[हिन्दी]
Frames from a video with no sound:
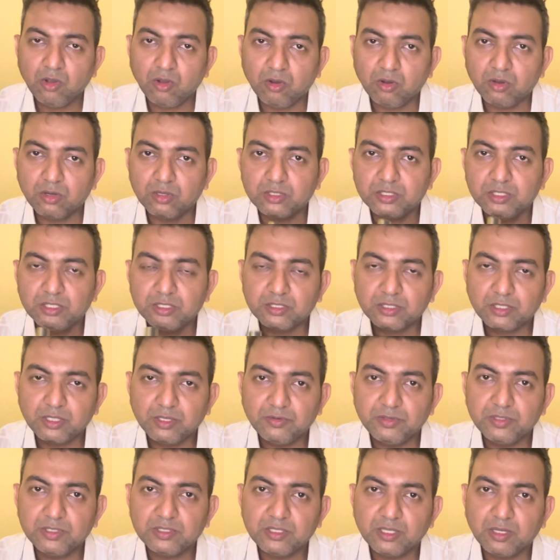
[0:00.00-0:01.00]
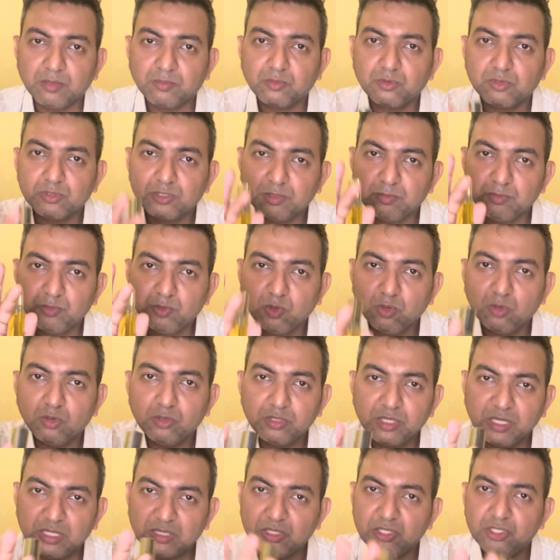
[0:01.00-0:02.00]
और जिसके वजह से आपको सिर्फ दो
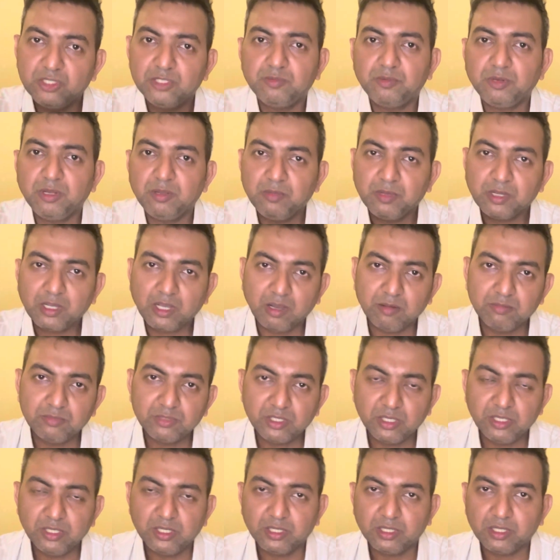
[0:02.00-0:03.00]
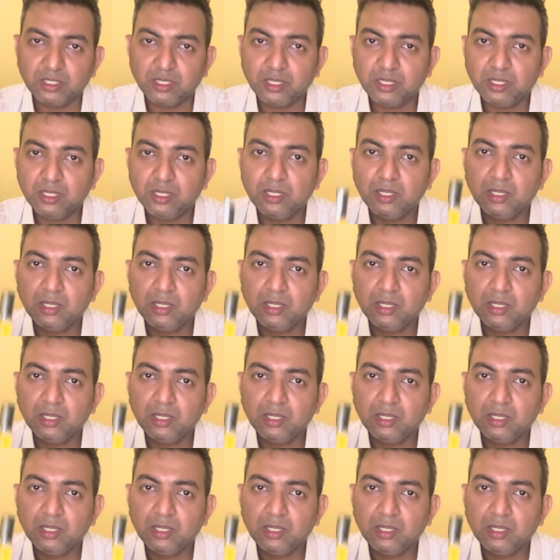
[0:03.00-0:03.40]
या तीन स्प्रे में काम चल जाता है